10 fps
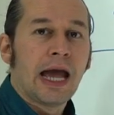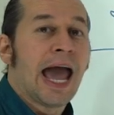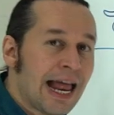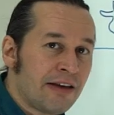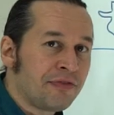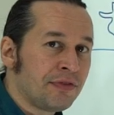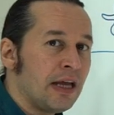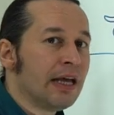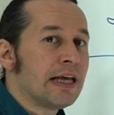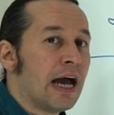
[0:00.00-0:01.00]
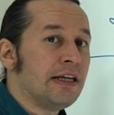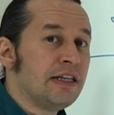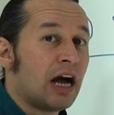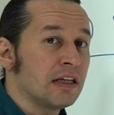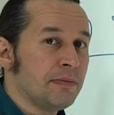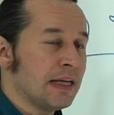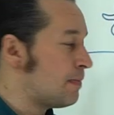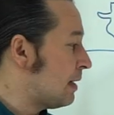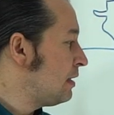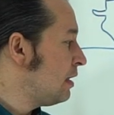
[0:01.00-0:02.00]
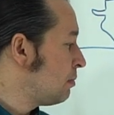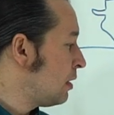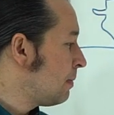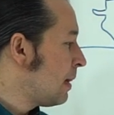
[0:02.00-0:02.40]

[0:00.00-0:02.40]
Helfen yani yardım etmek değil mi?